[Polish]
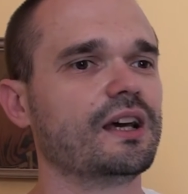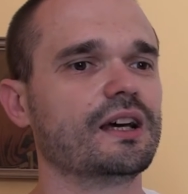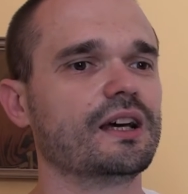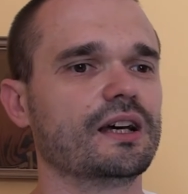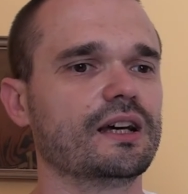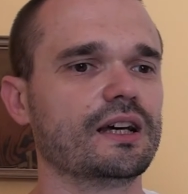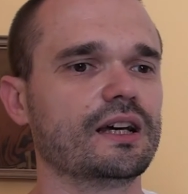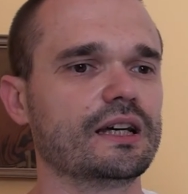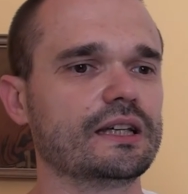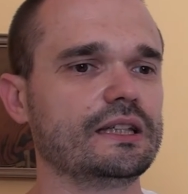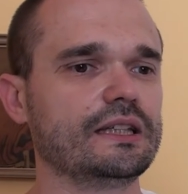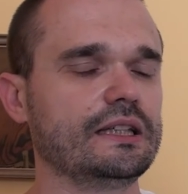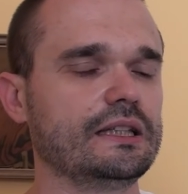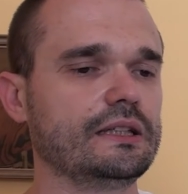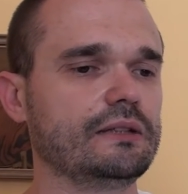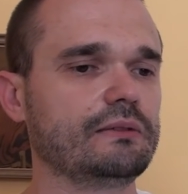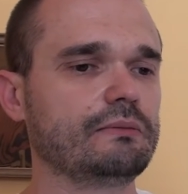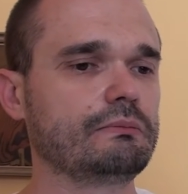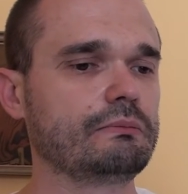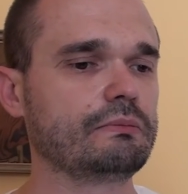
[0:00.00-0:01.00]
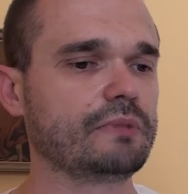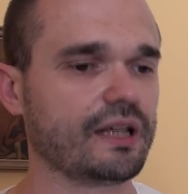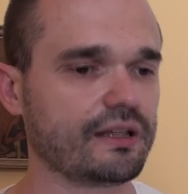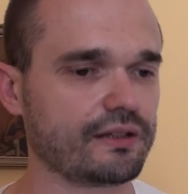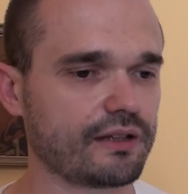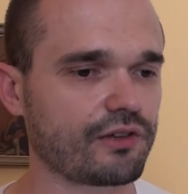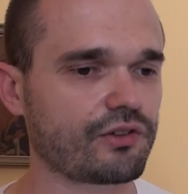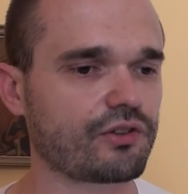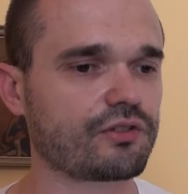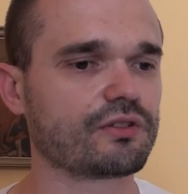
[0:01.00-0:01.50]
E, I
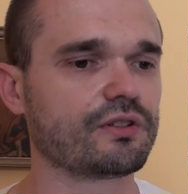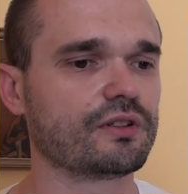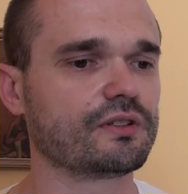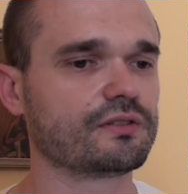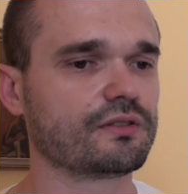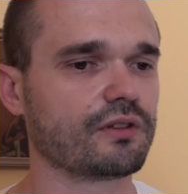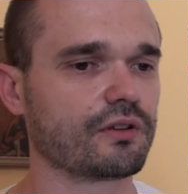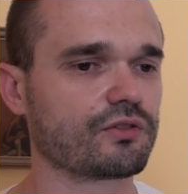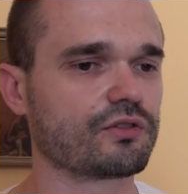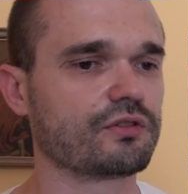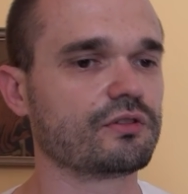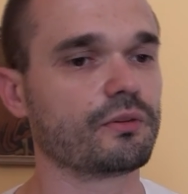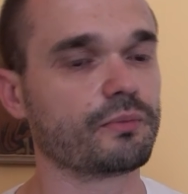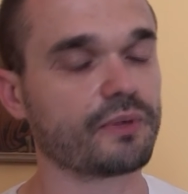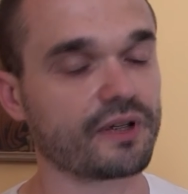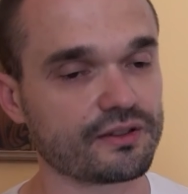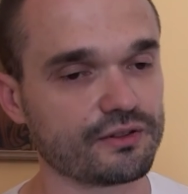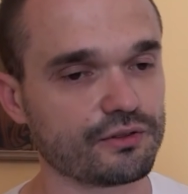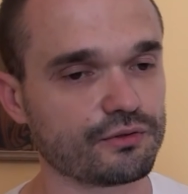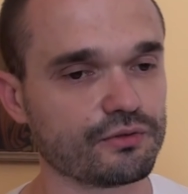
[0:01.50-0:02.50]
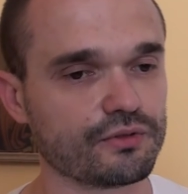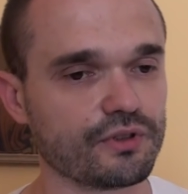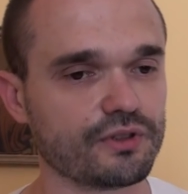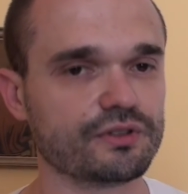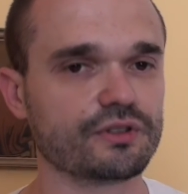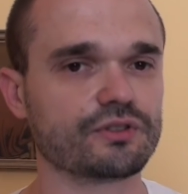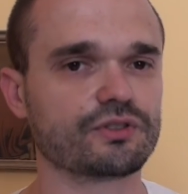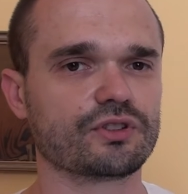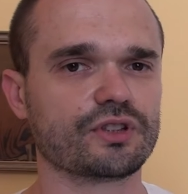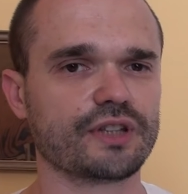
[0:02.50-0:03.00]
jedna rzecz to jest to, czy do Brexitu
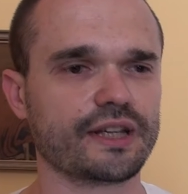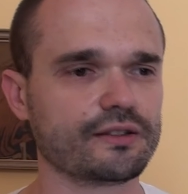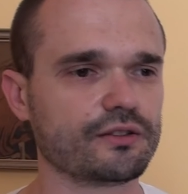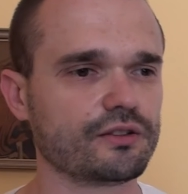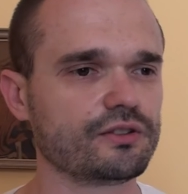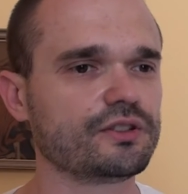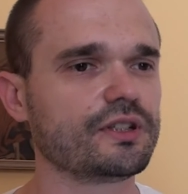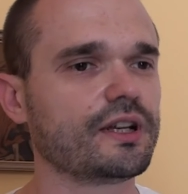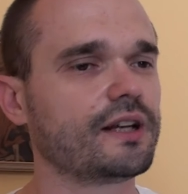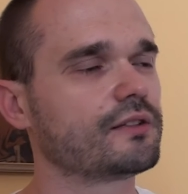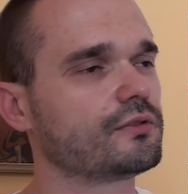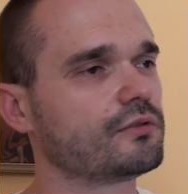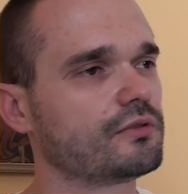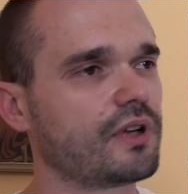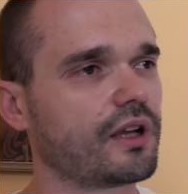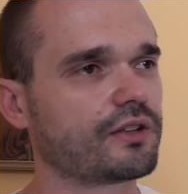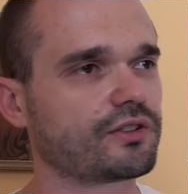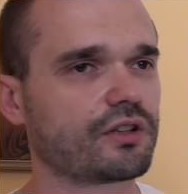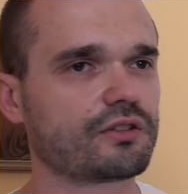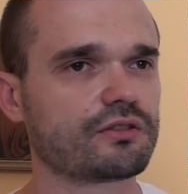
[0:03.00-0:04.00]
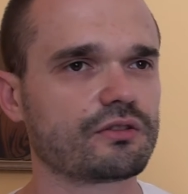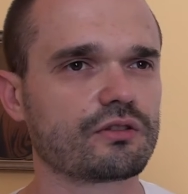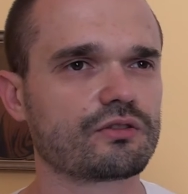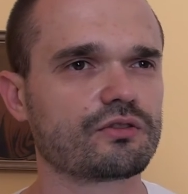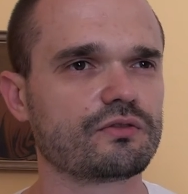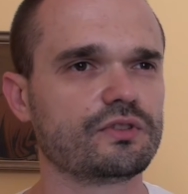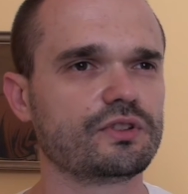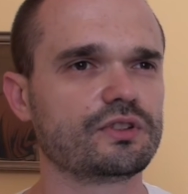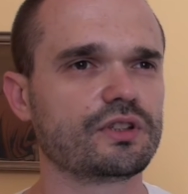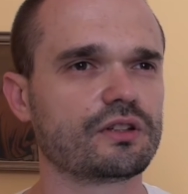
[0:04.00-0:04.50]
dojdzie, czy nie dojdzie, ale druga rzecz to
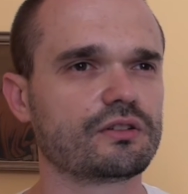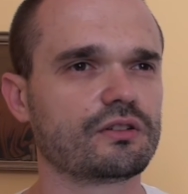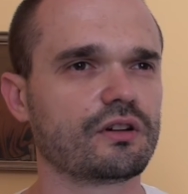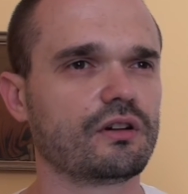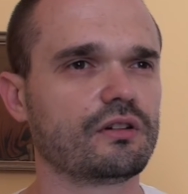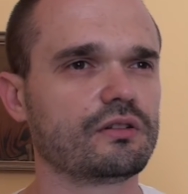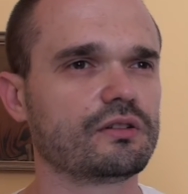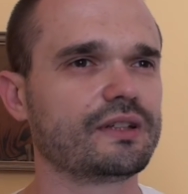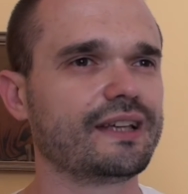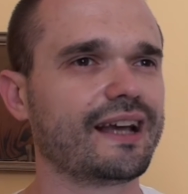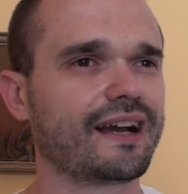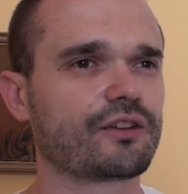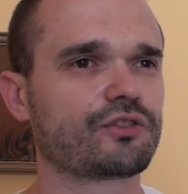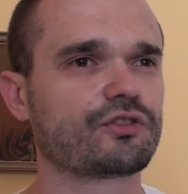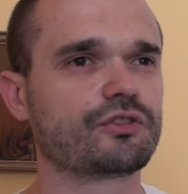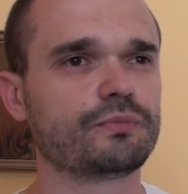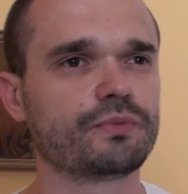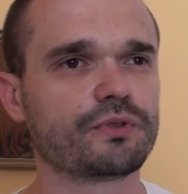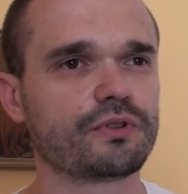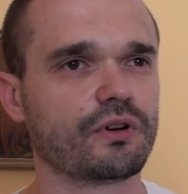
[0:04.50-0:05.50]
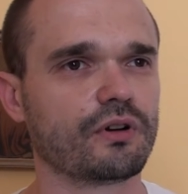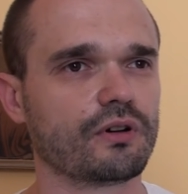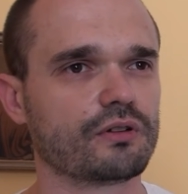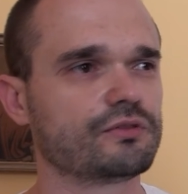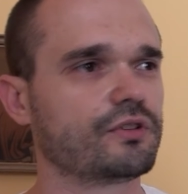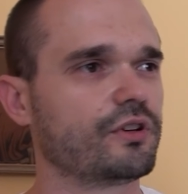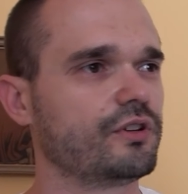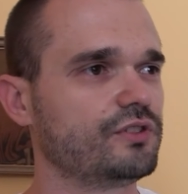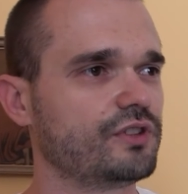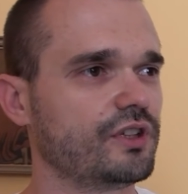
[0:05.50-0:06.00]
oczywiście to, jak szybko
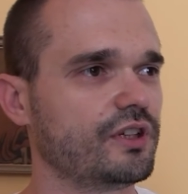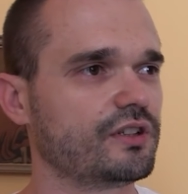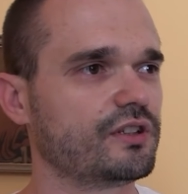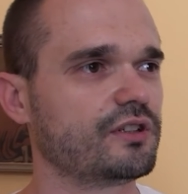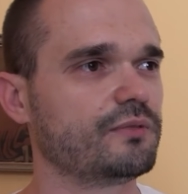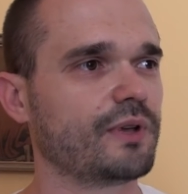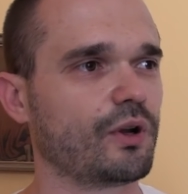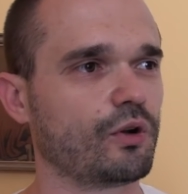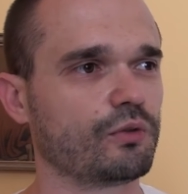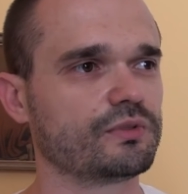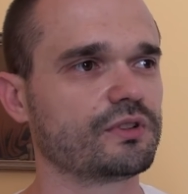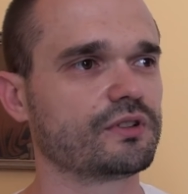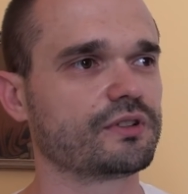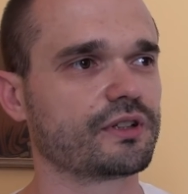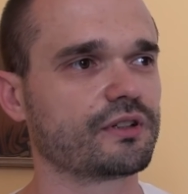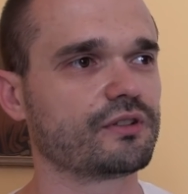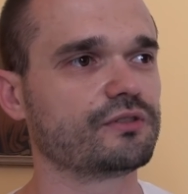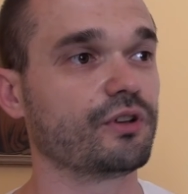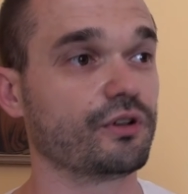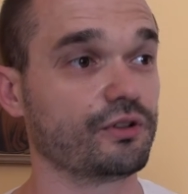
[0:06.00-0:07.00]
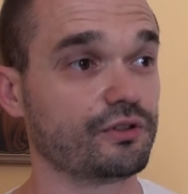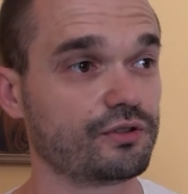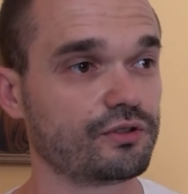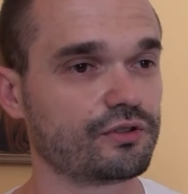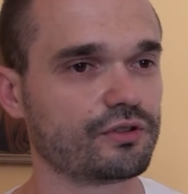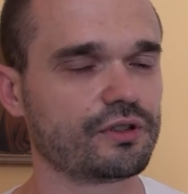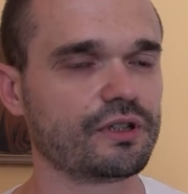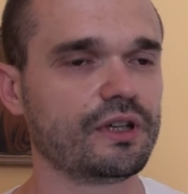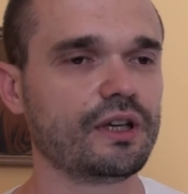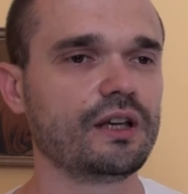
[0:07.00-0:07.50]
dojdzie, jeśli miałoby do tego
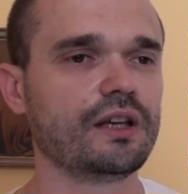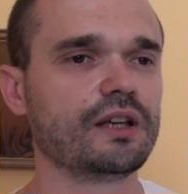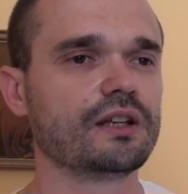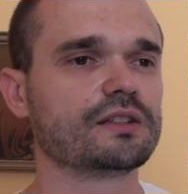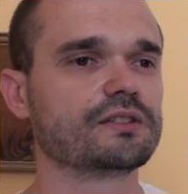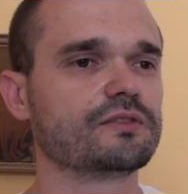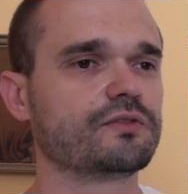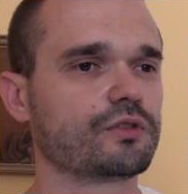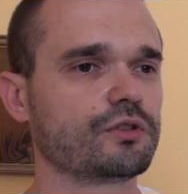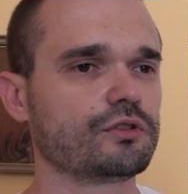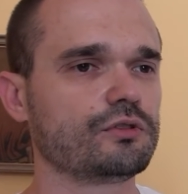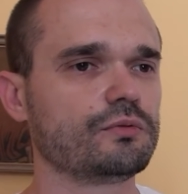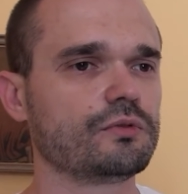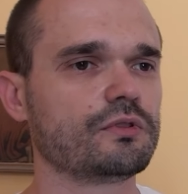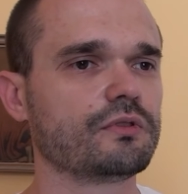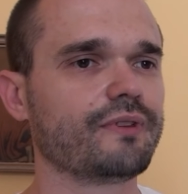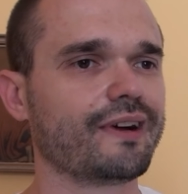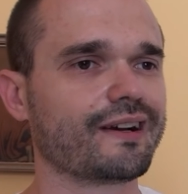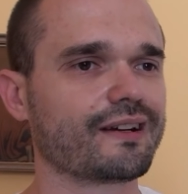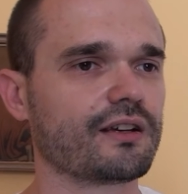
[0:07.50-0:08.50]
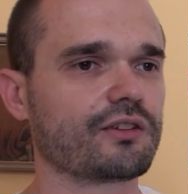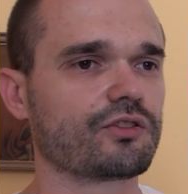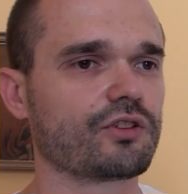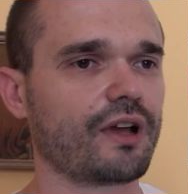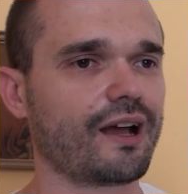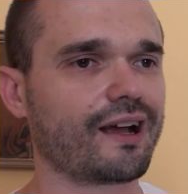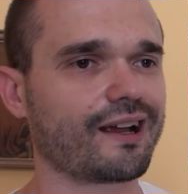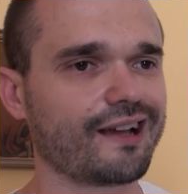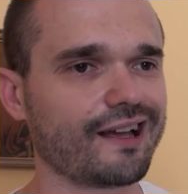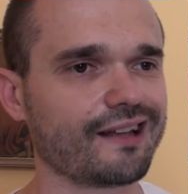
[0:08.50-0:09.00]
dojść. Zwróćmy uwagę,
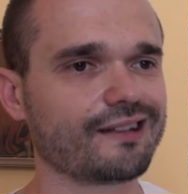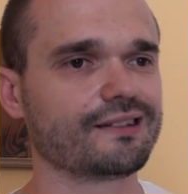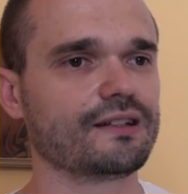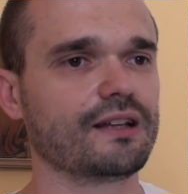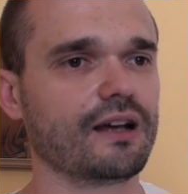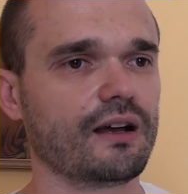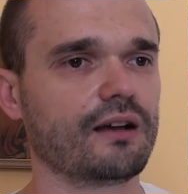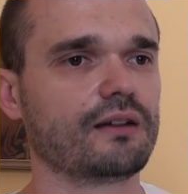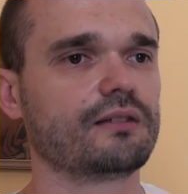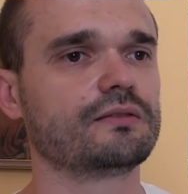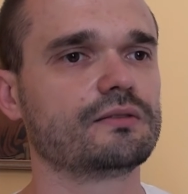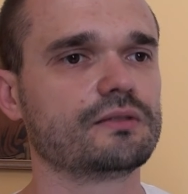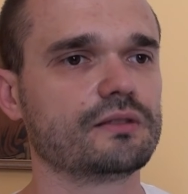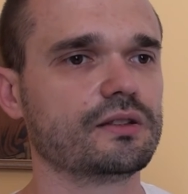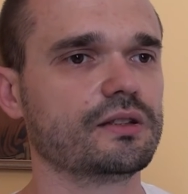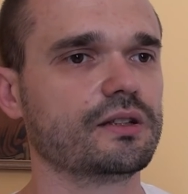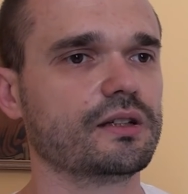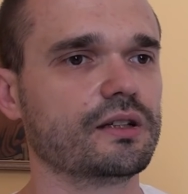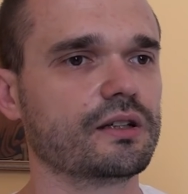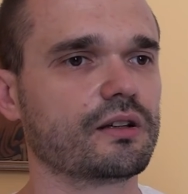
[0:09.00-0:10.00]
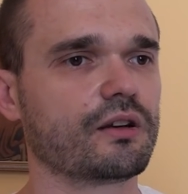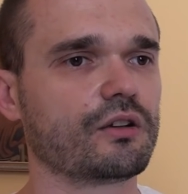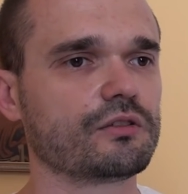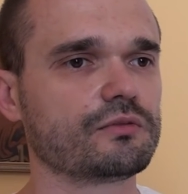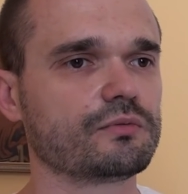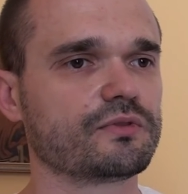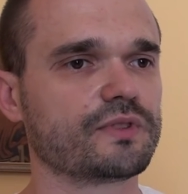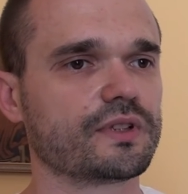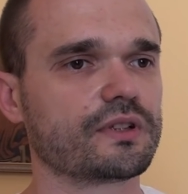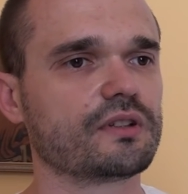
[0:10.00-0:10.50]
że agenda E,
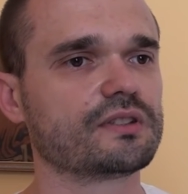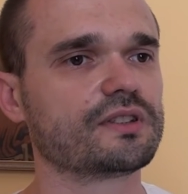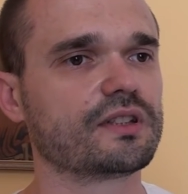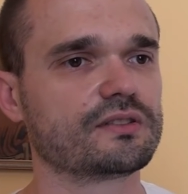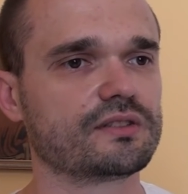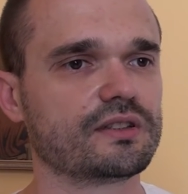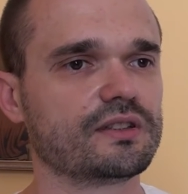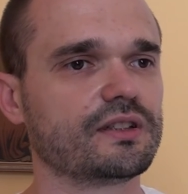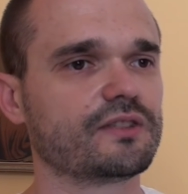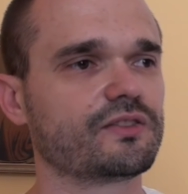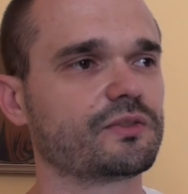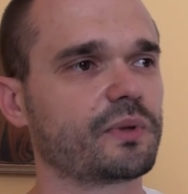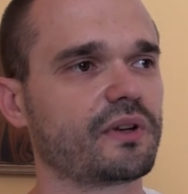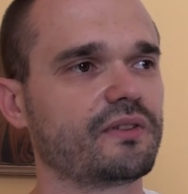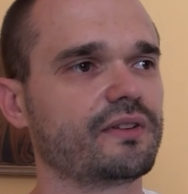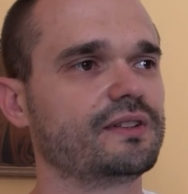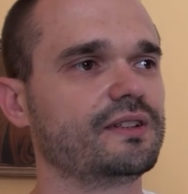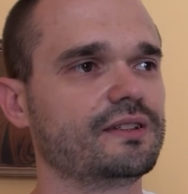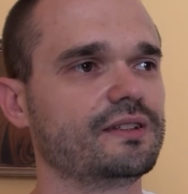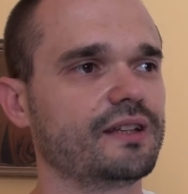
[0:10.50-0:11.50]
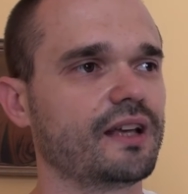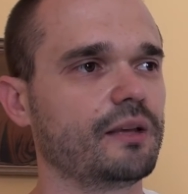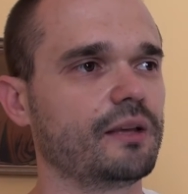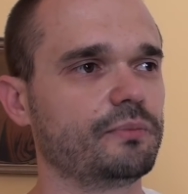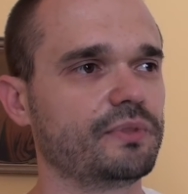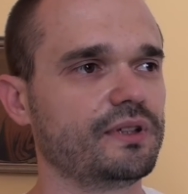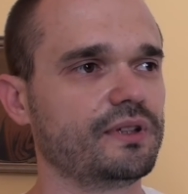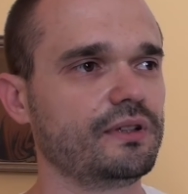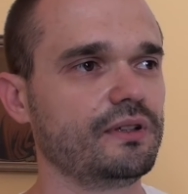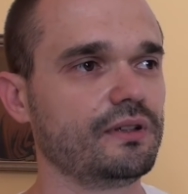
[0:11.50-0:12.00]
rozmów negocjacyjnych w sprawie TTIP